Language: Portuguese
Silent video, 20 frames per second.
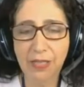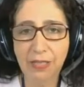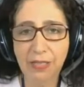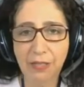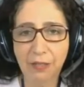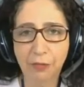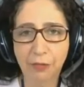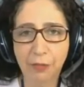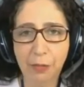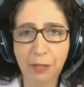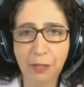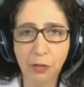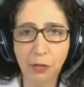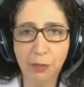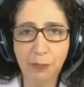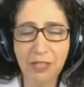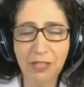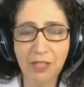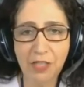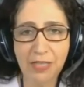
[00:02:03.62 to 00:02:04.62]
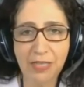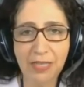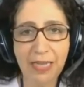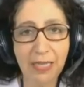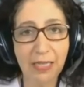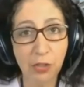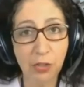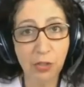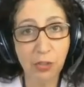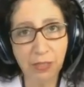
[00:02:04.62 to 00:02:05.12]
é de certa forma,
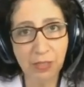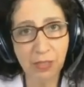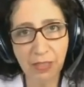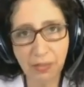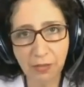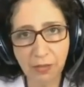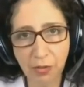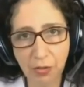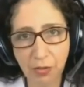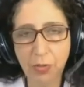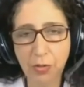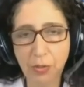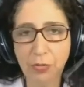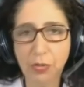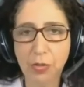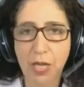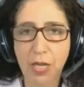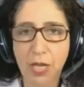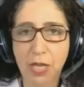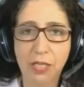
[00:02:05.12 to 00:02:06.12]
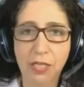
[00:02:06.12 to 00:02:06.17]
normatizado e obrigatório